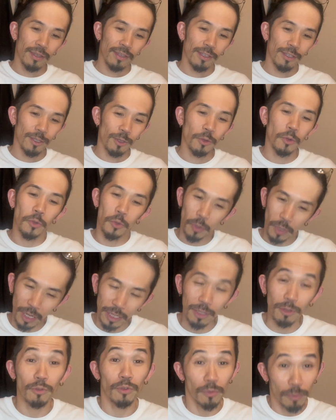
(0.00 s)
そういうこと
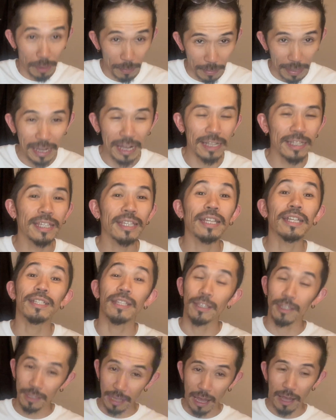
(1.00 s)
かってことをまあまあ感じたん
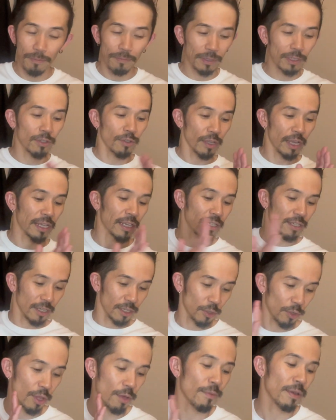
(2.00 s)
ですが、まあ、ちょっとね、話が
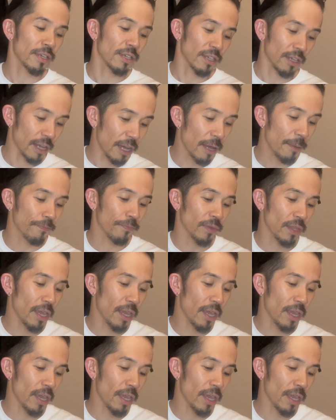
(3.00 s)
それましたが、